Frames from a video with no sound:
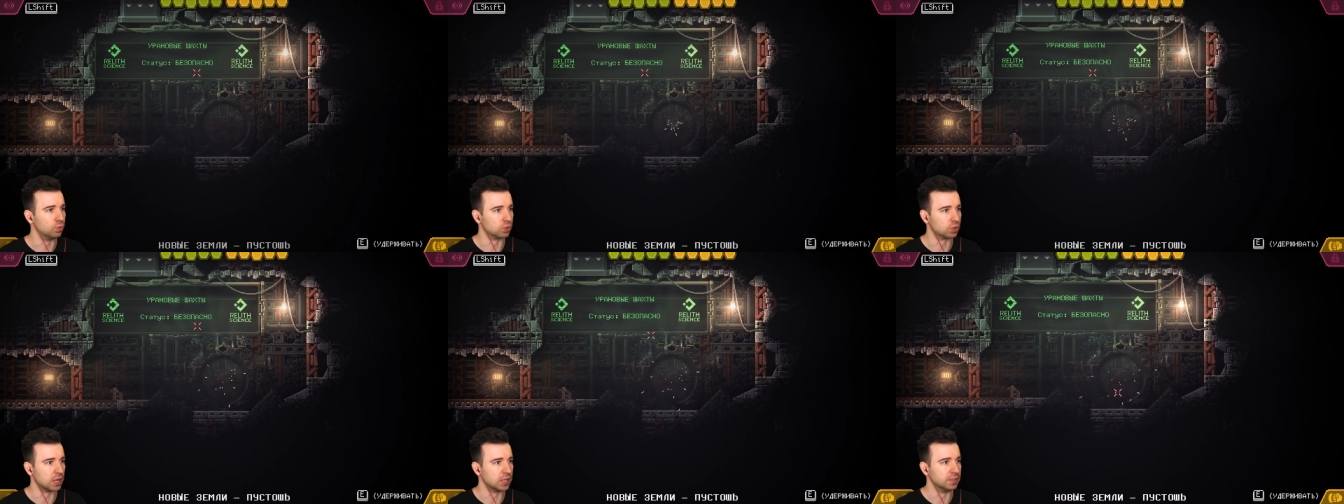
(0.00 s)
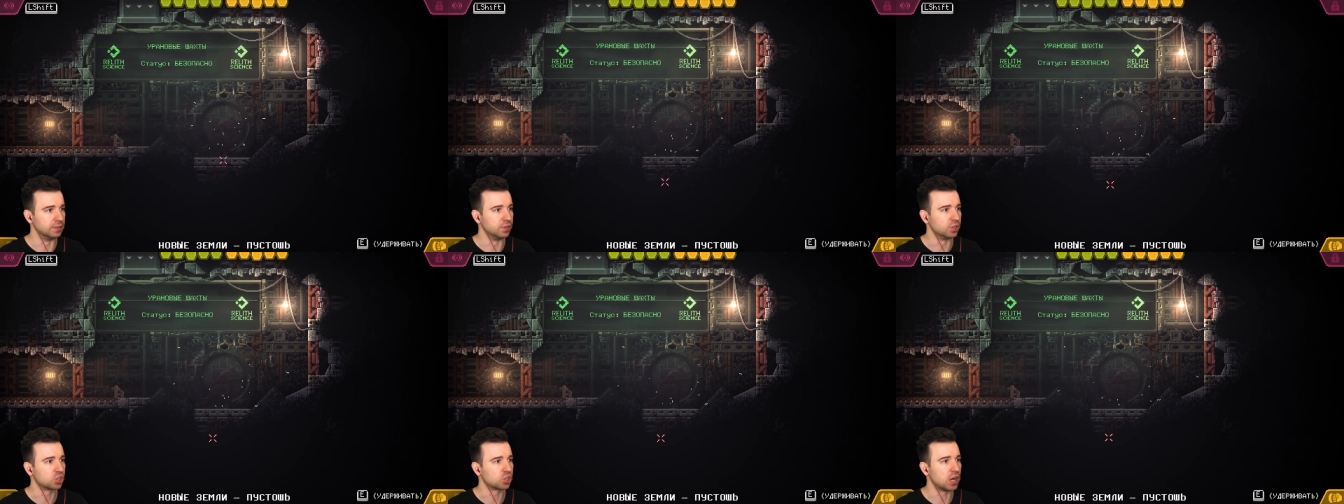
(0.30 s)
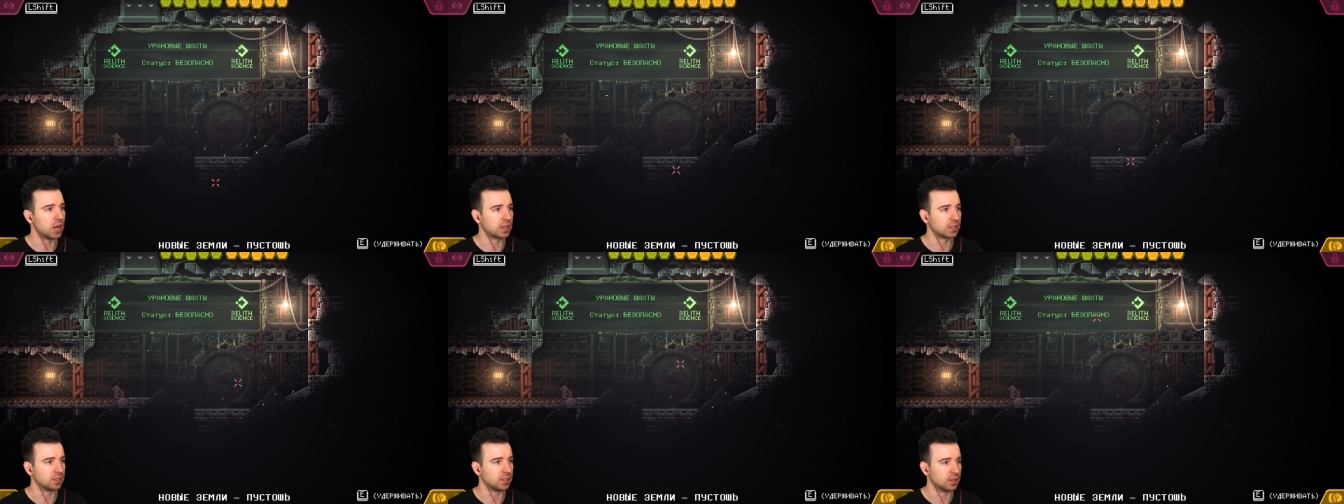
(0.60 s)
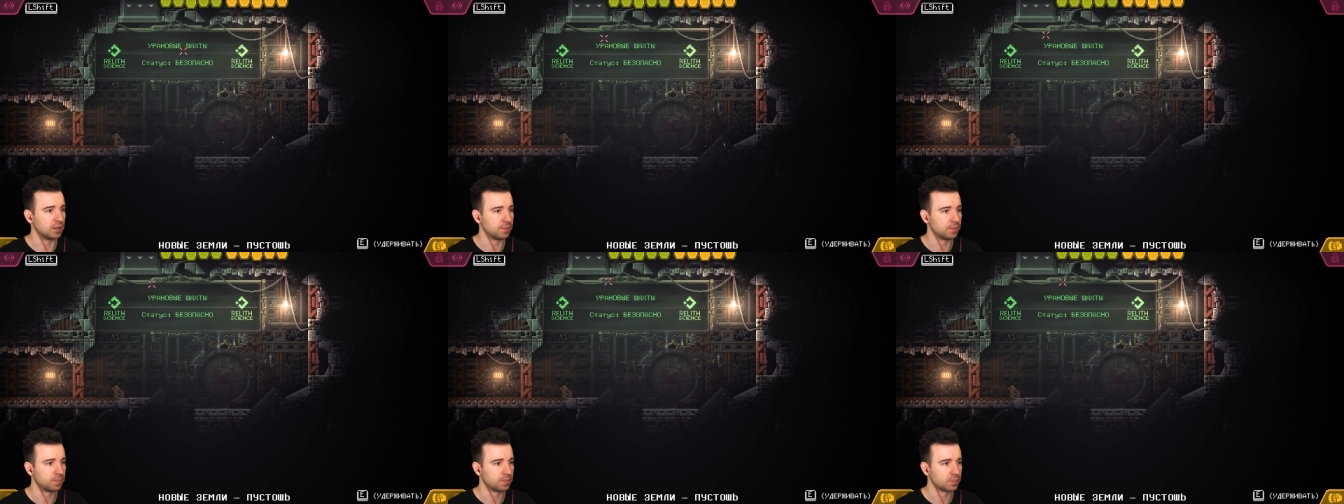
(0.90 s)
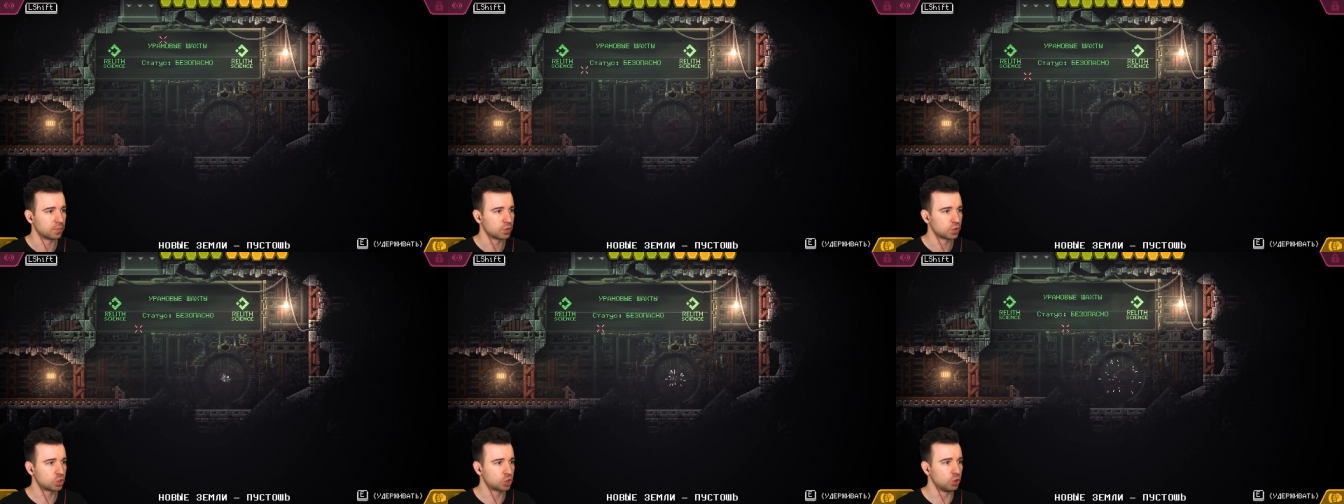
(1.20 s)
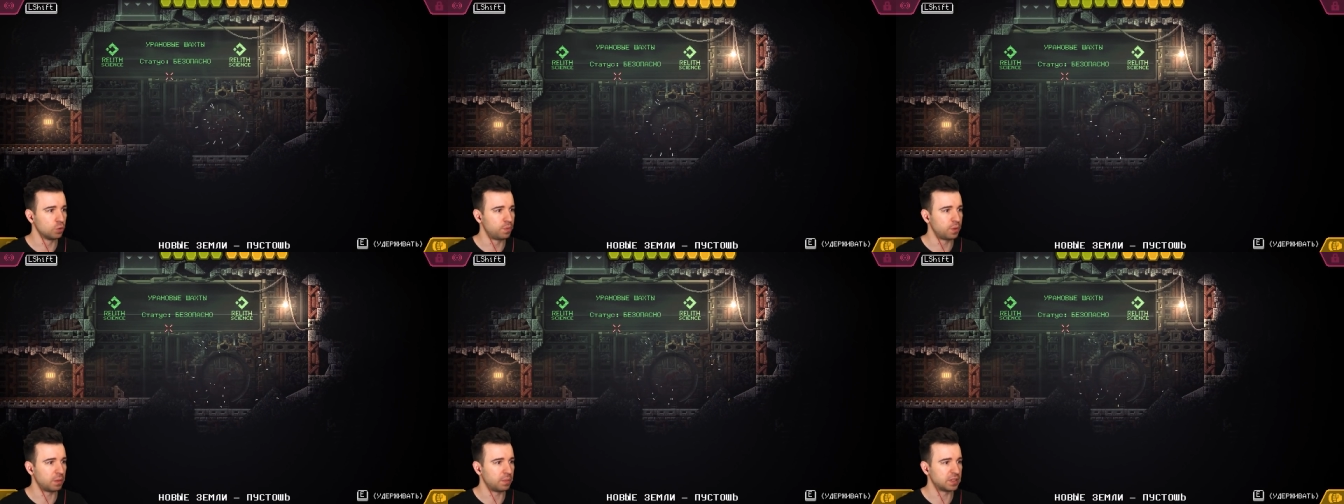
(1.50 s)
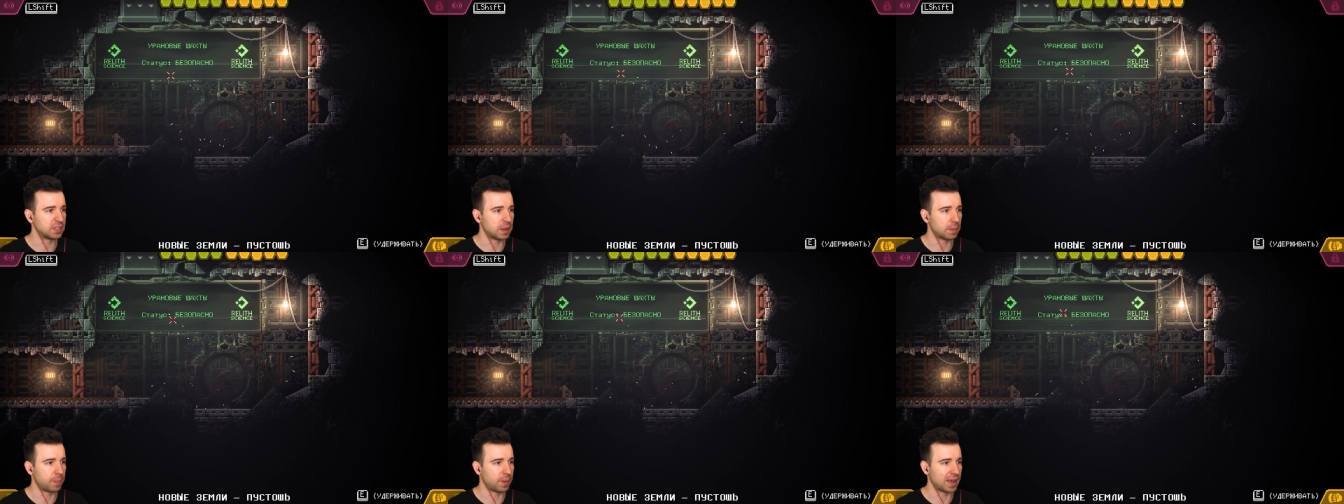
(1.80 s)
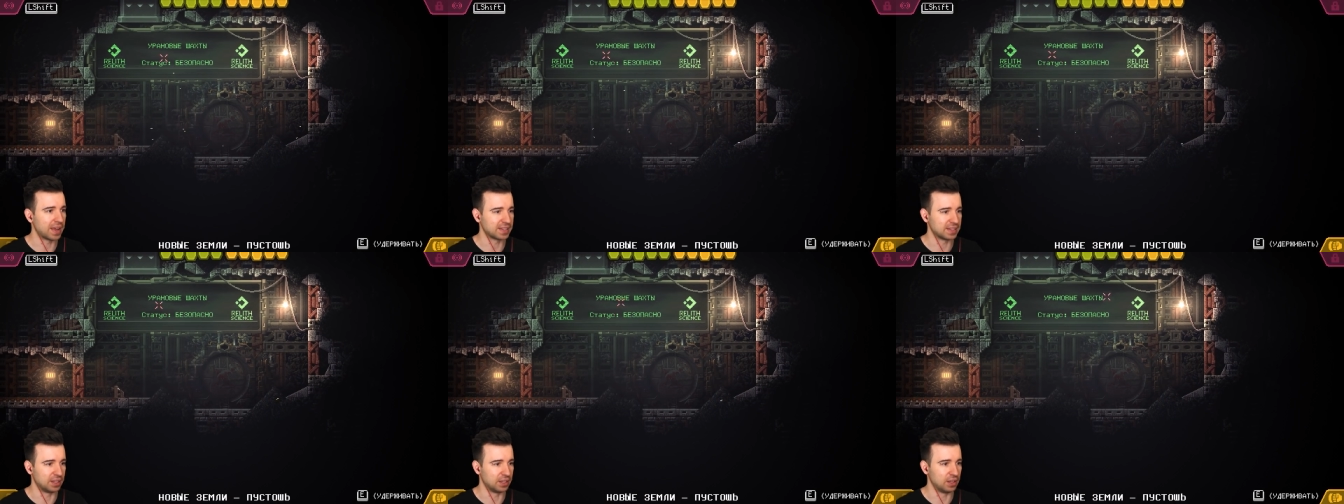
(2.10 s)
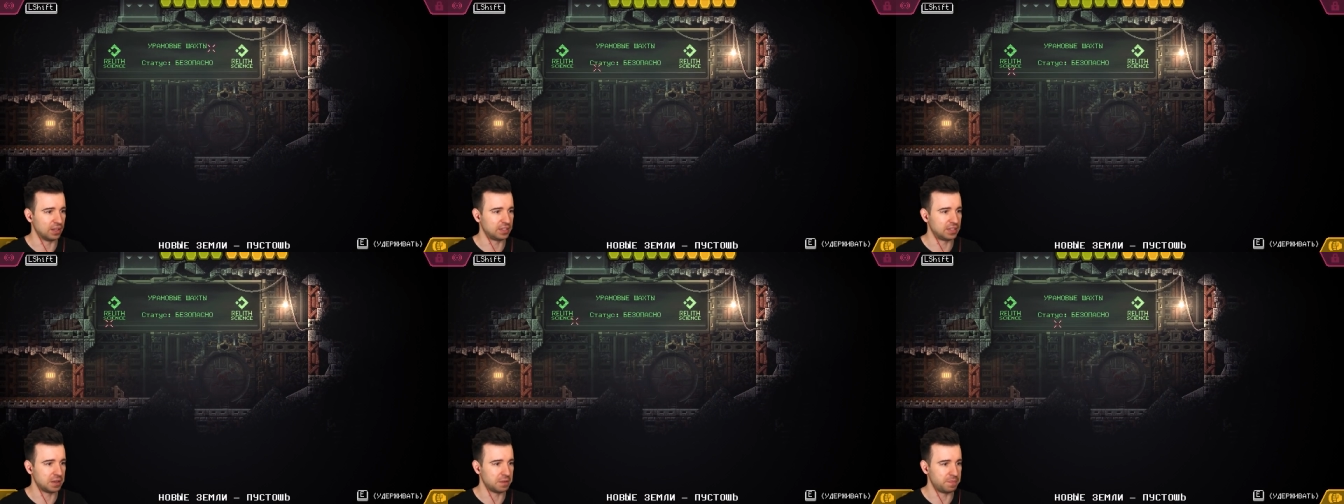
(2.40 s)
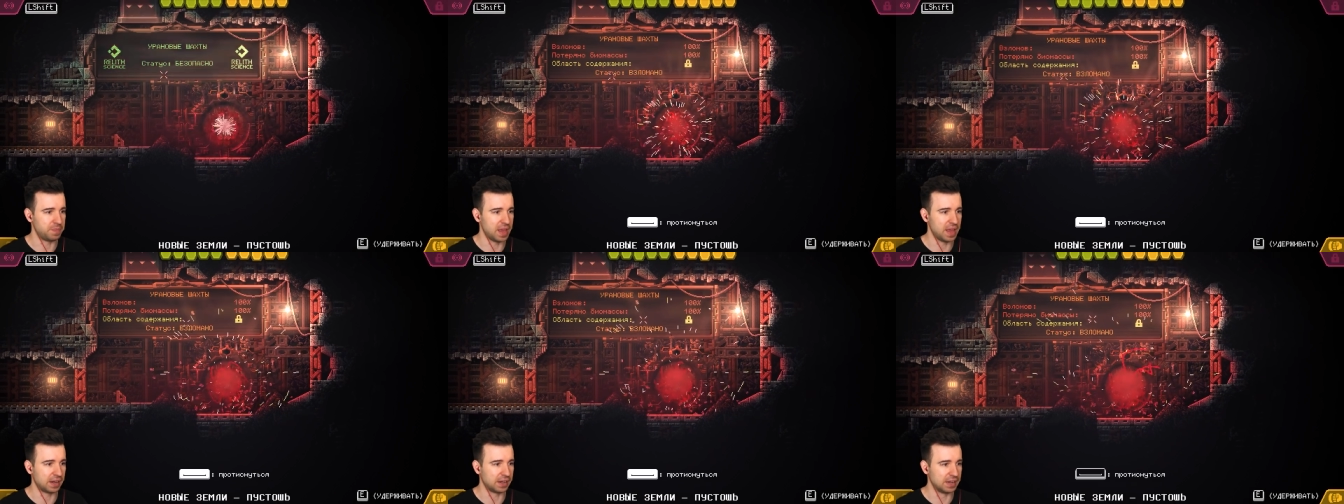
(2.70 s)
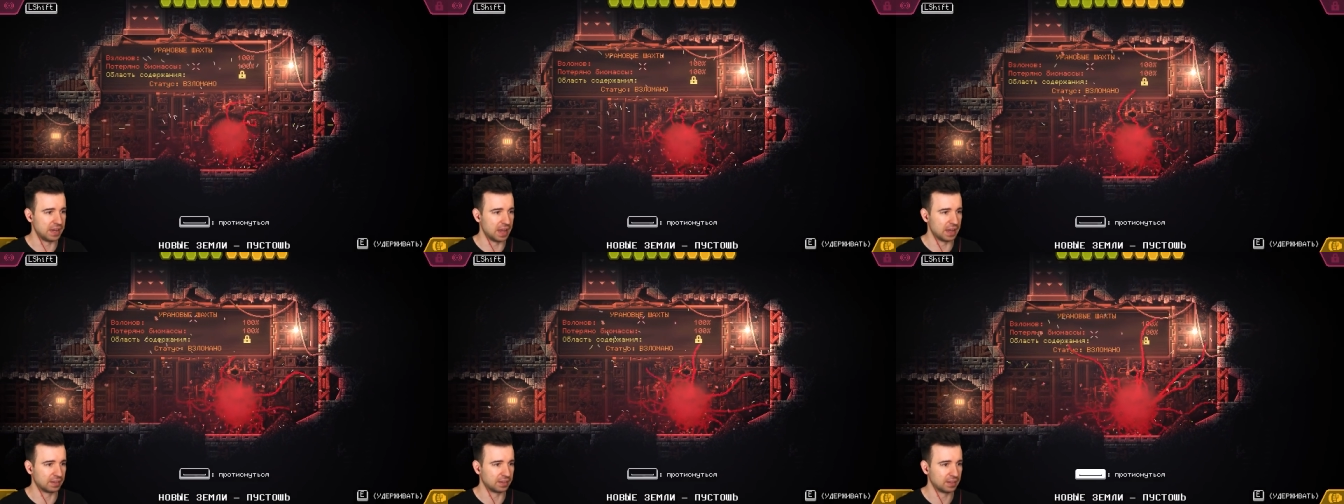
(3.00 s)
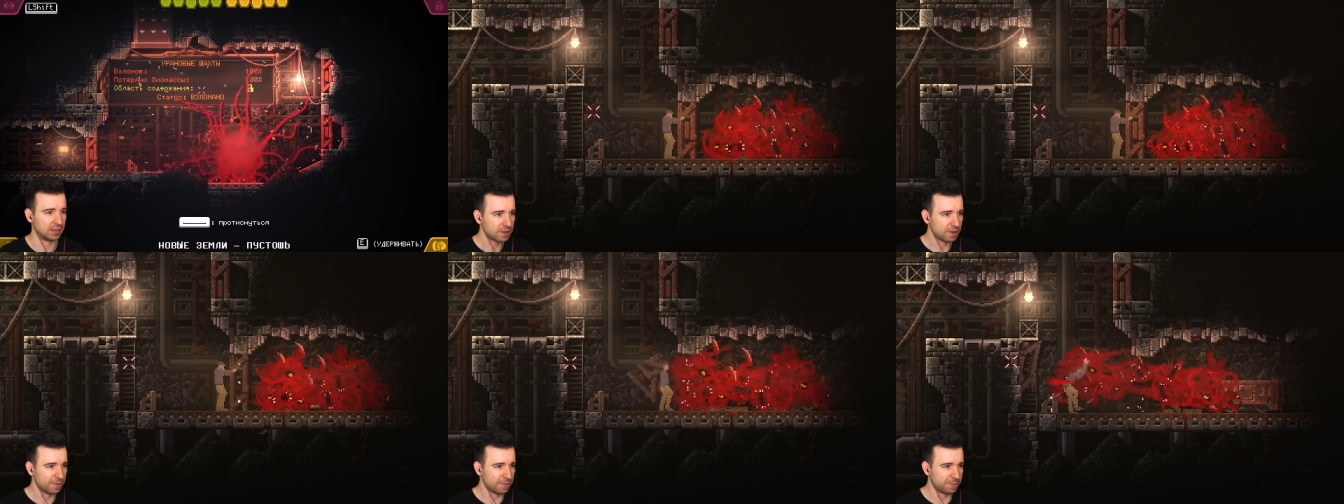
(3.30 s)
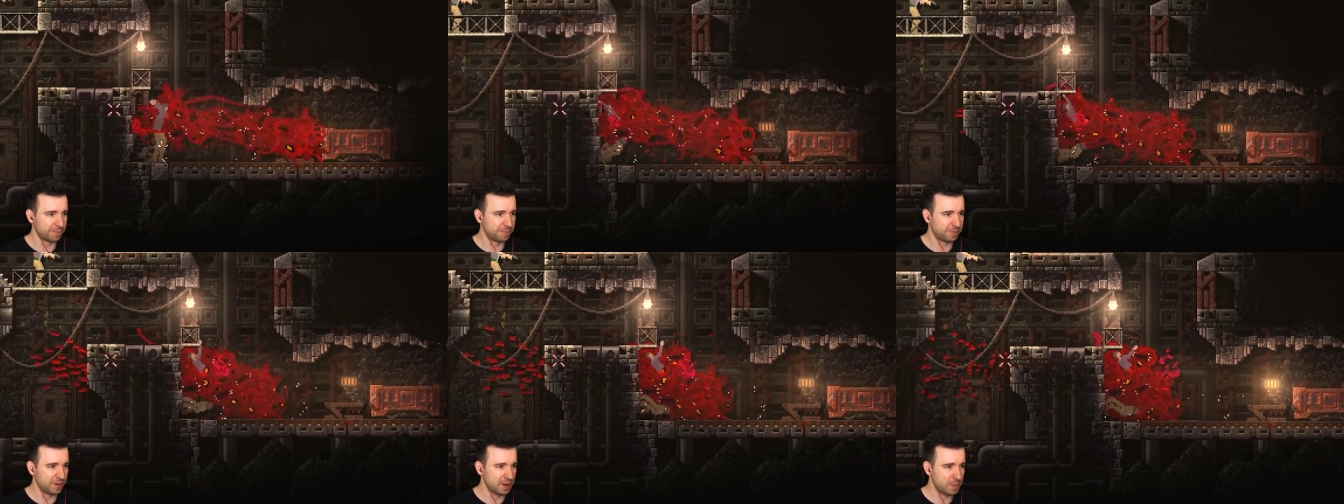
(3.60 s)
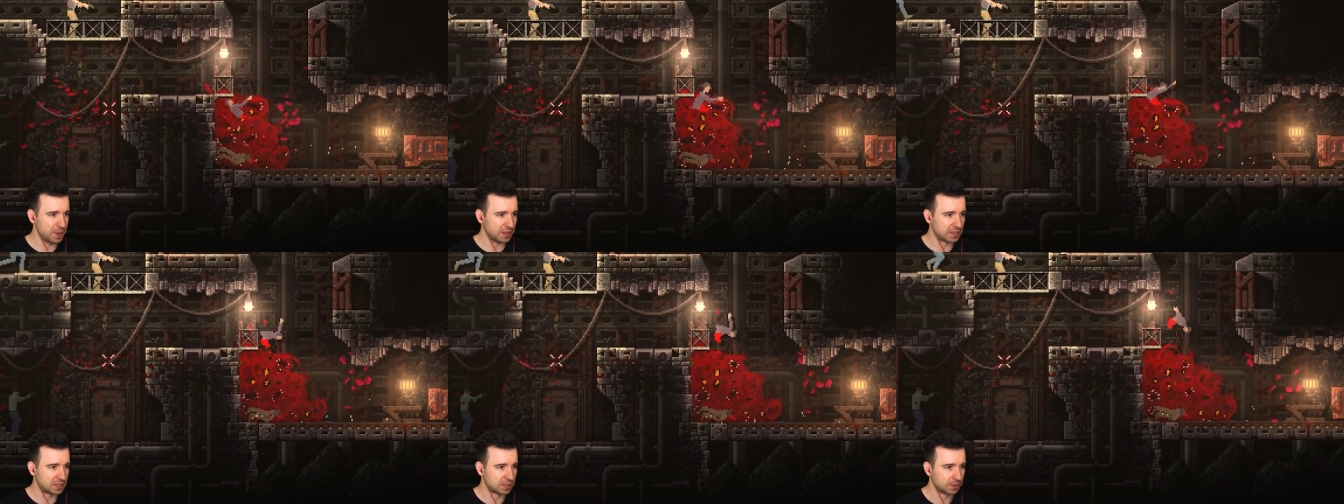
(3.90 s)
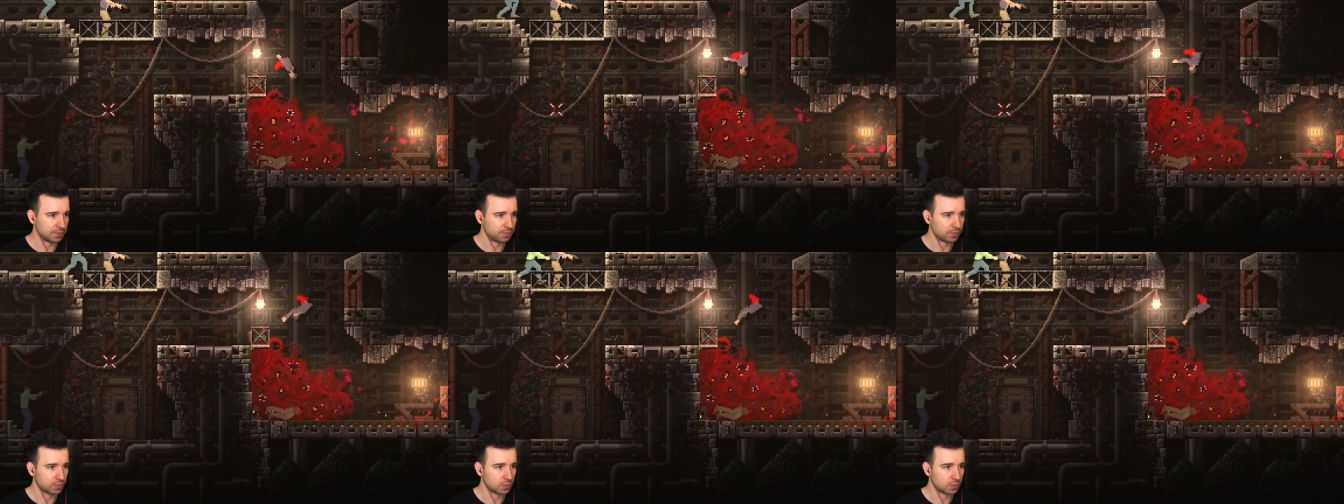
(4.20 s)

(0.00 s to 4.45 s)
Урановые шахты. Супер безопасно, а теперь нет. Выбить!